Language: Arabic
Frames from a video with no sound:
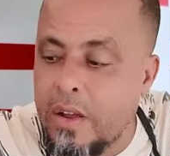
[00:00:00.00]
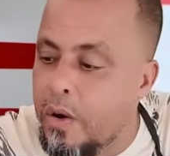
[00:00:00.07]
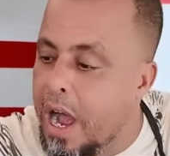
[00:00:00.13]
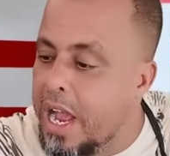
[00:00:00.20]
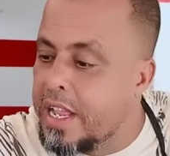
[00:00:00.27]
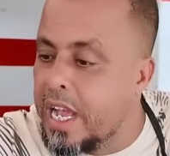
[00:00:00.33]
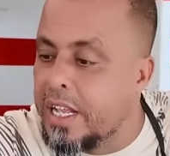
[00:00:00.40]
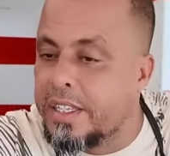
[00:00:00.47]

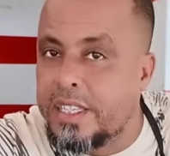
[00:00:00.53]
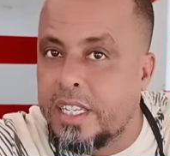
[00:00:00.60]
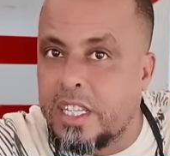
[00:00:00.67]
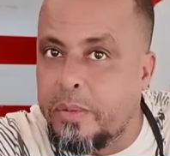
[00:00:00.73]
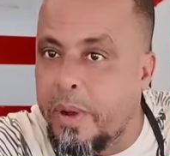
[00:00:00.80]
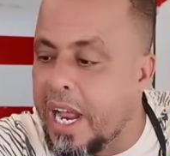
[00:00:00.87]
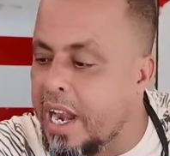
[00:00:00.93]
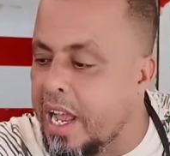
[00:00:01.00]
وهي
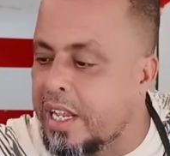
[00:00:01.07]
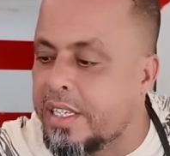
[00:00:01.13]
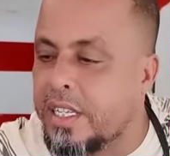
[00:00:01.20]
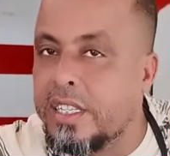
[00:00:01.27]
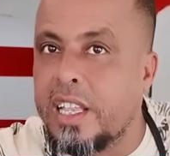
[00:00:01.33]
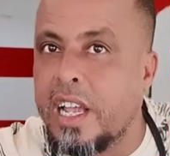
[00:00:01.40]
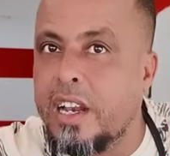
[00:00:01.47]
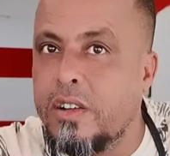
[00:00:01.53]
الزيت بحال
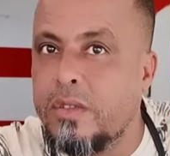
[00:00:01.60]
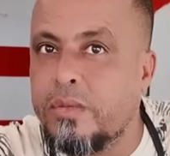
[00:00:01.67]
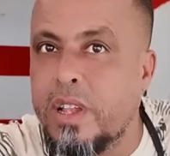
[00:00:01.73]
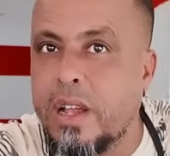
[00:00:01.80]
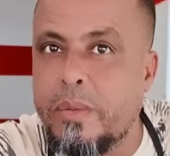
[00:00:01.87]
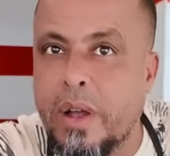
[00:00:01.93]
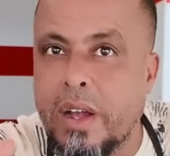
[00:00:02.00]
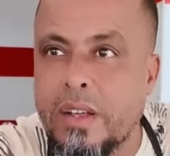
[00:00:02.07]
خزنتها لهم
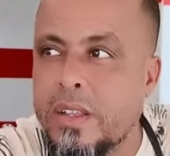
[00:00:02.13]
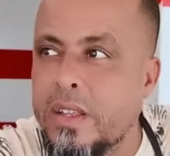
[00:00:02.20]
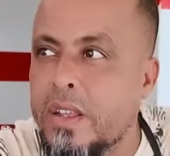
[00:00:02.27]
دابا